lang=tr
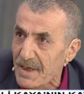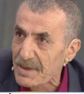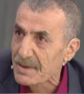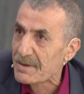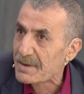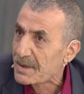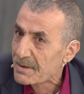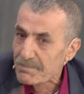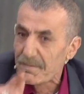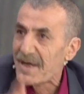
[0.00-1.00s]
zaman
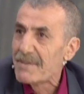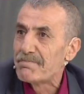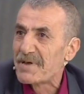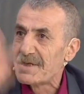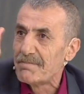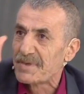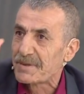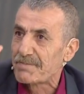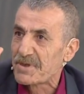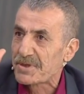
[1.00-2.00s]
benim
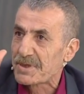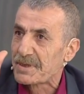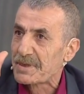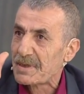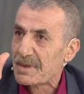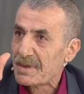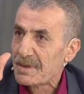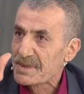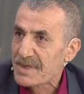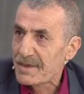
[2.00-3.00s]
pilim bitmiştir.
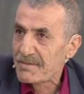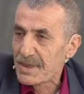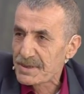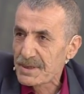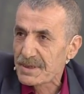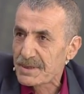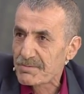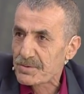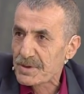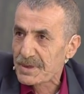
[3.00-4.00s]
Sermiyesi
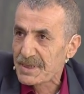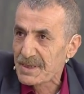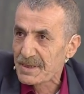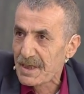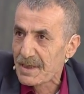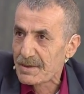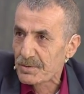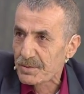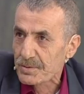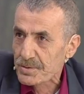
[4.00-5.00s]
2 lira
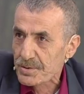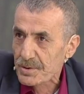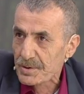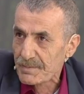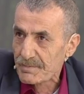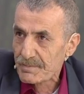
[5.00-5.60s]
50 kuruş.